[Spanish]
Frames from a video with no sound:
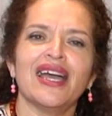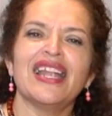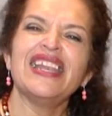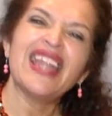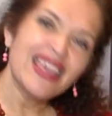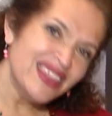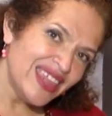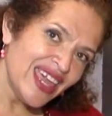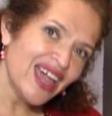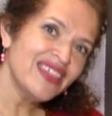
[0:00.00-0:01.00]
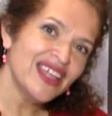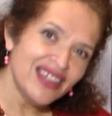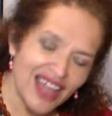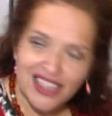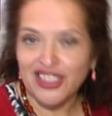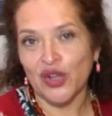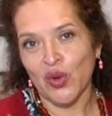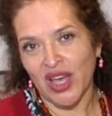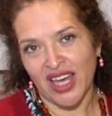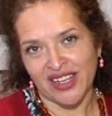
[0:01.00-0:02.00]
La idea de Lázaro
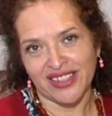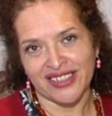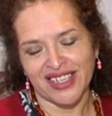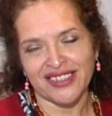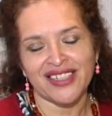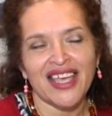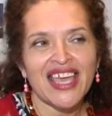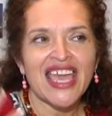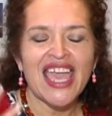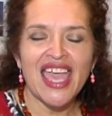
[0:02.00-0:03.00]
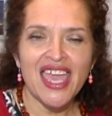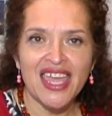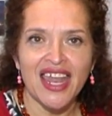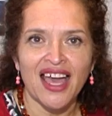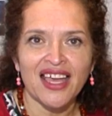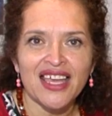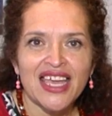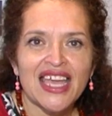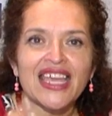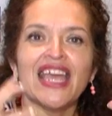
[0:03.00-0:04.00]
Cárdenas era
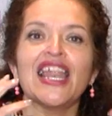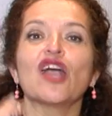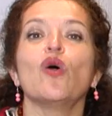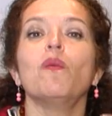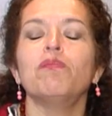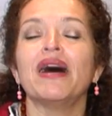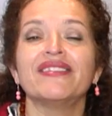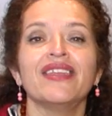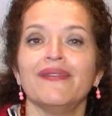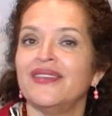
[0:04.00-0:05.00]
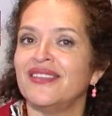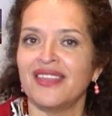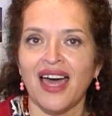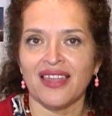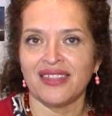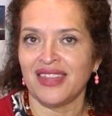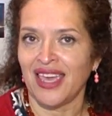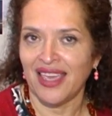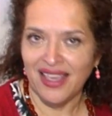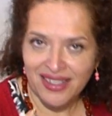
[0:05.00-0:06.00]
que la combatividad
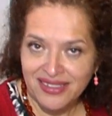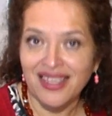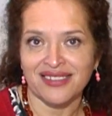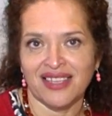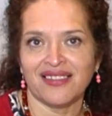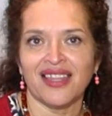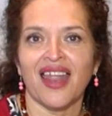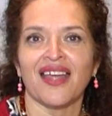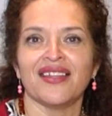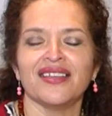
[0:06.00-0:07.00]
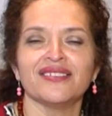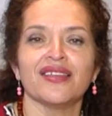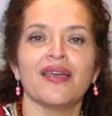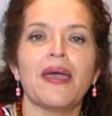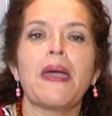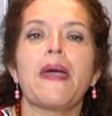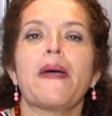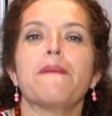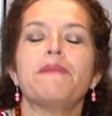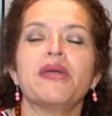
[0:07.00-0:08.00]
de estas centrales
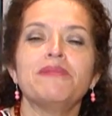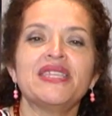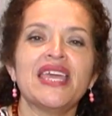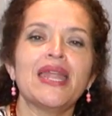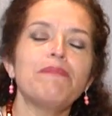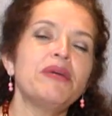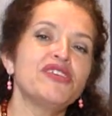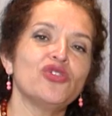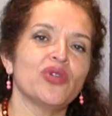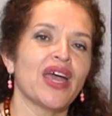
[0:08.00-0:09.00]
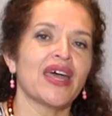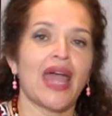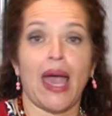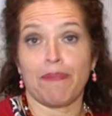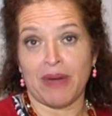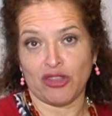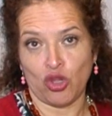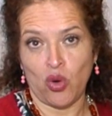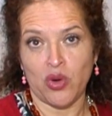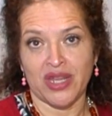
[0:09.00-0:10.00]
permitiera presionar a
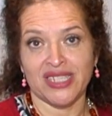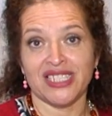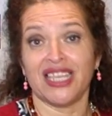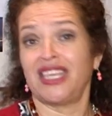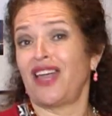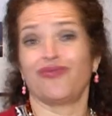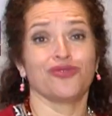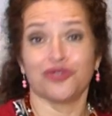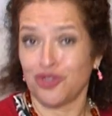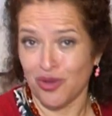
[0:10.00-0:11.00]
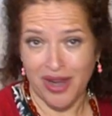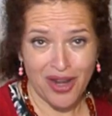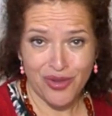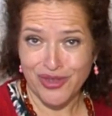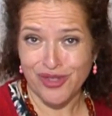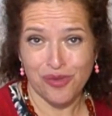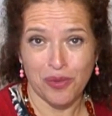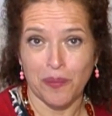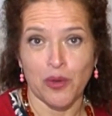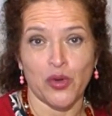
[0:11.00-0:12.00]
patrones y a funcionarios de su
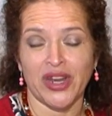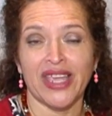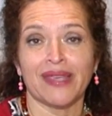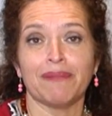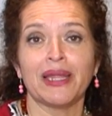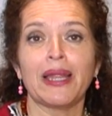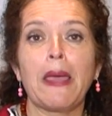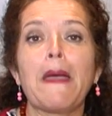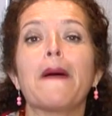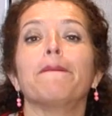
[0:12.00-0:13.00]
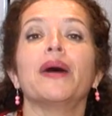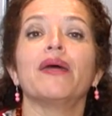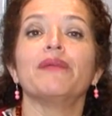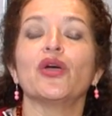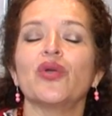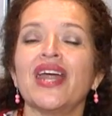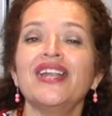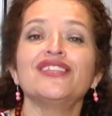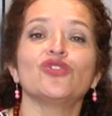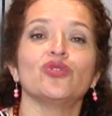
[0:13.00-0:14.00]
propio régimen para mejorar
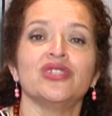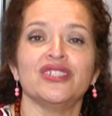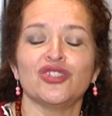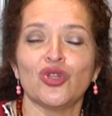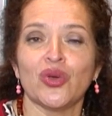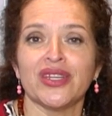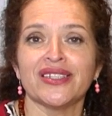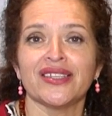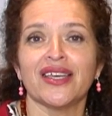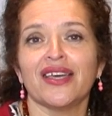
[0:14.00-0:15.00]
las condiciones